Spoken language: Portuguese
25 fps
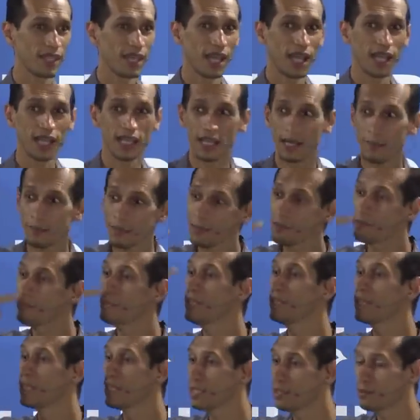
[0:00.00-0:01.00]
acaba
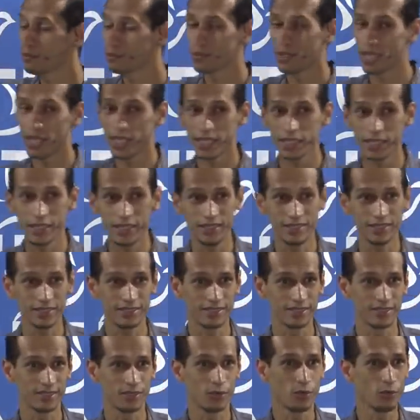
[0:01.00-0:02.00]
empinando o
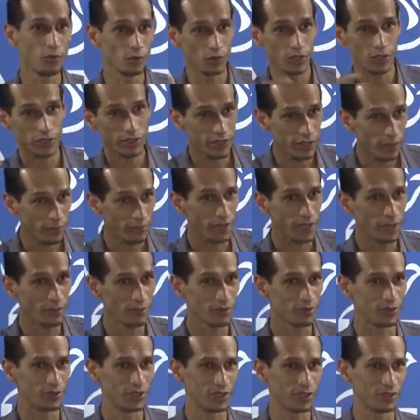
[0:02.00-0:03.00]
nariz, como nós
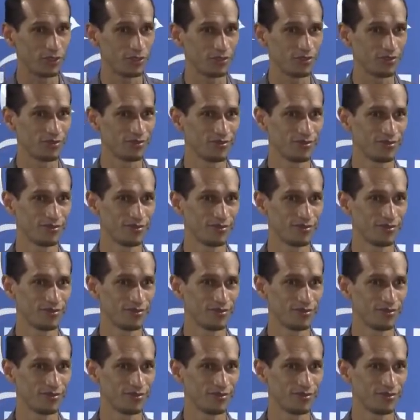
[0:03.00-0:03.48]
sabemos disso.